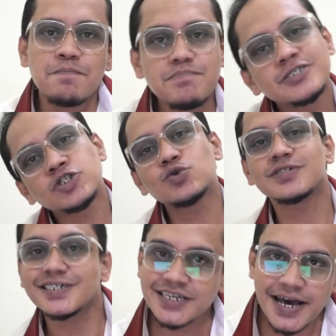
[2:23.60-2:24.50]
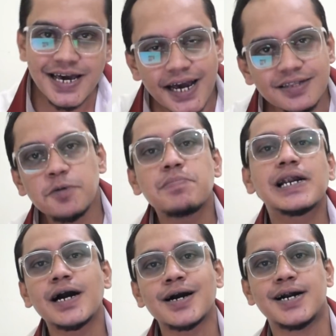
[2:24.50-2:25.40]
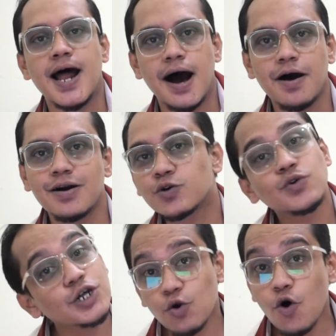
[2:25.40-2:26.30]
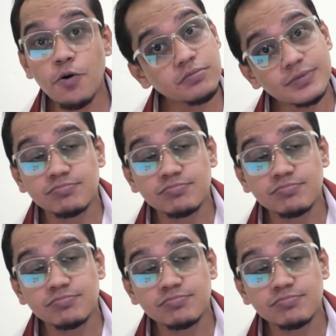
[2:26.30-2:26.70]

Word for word: मिस हाँ, यूज हाँ, हाँ। इसे ही कहते हैं मिल्क करना क्योंकि लोग